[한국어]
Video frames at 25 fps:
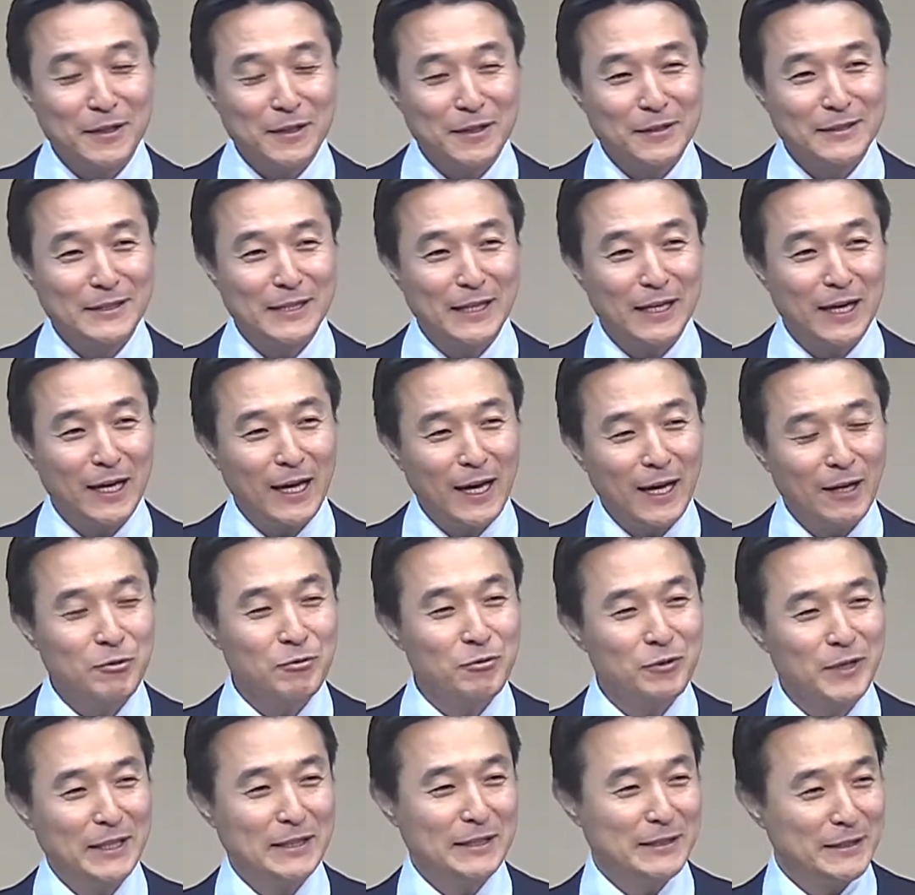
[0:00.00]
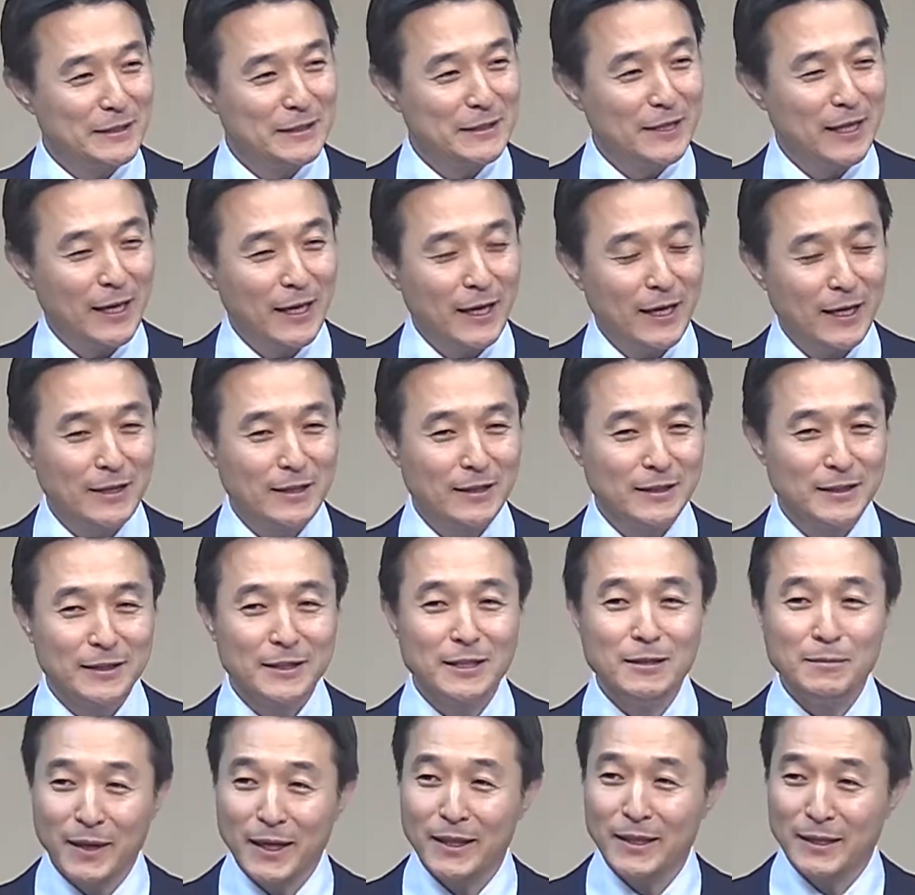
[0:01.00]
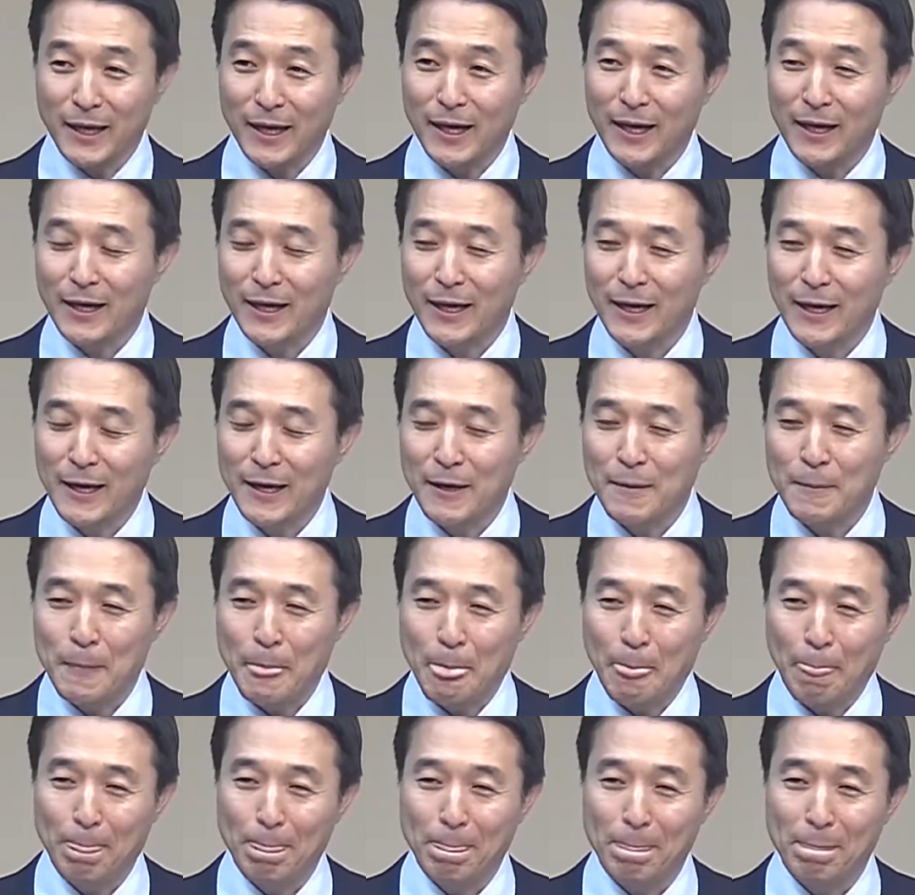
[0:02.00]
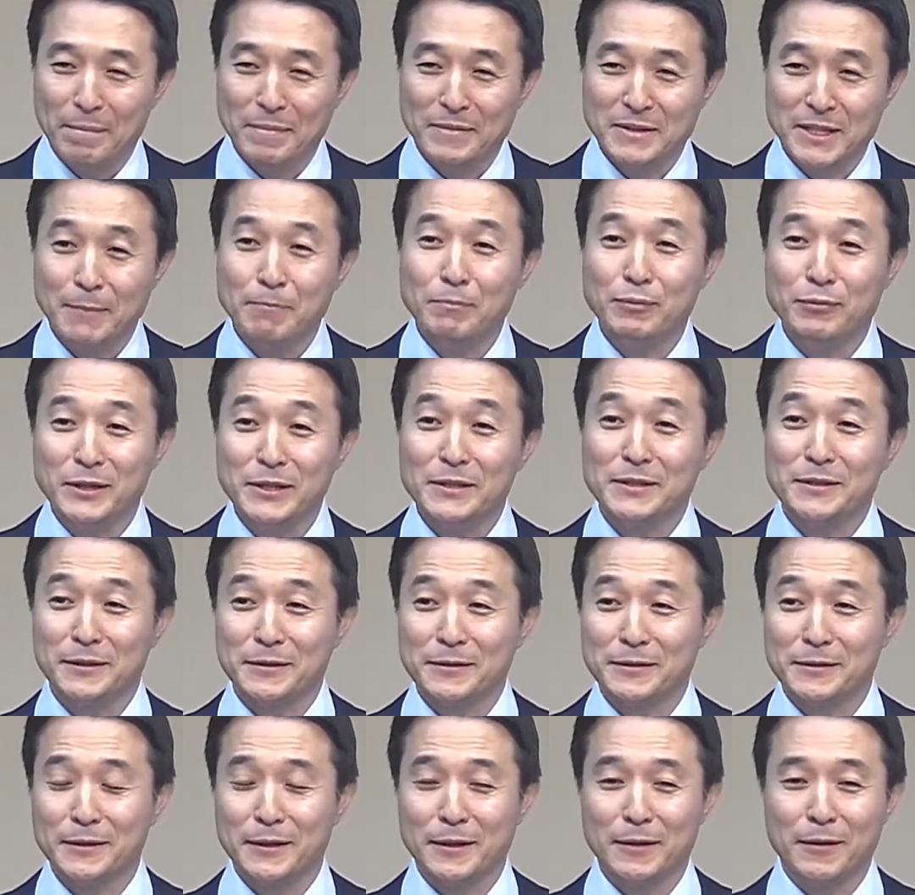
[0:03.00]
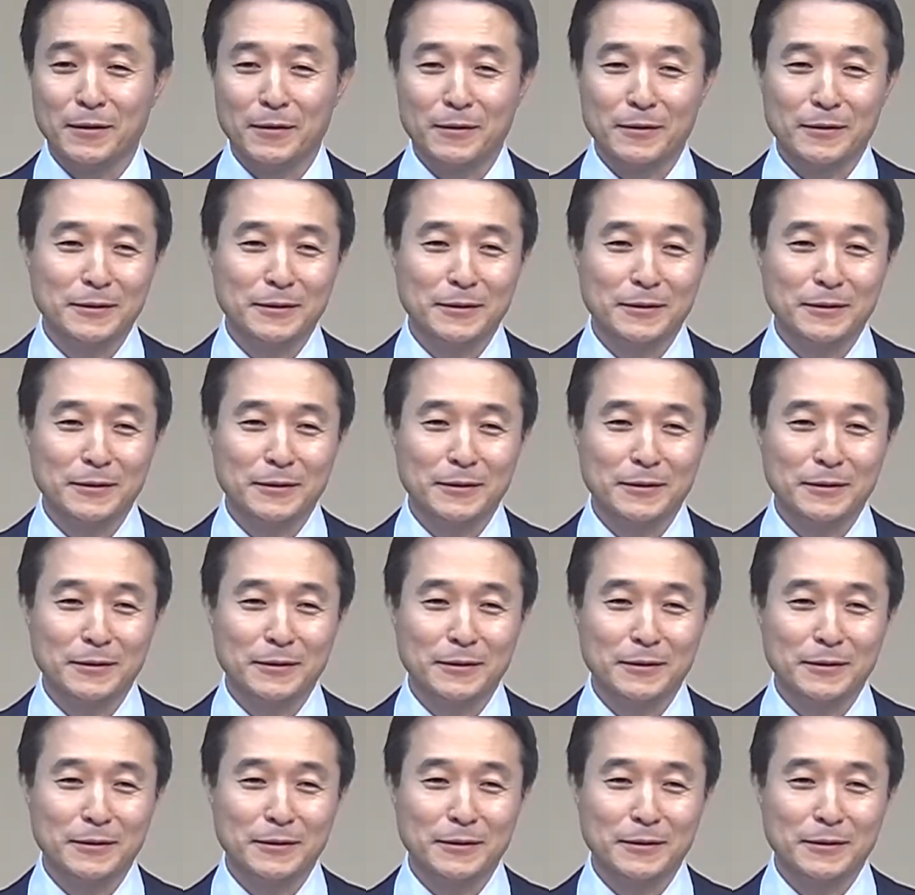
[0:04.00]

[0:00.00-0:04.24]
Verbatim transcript: 제가 한국에 있을 때 그 일반 대학에 음, 채플이 있었어요.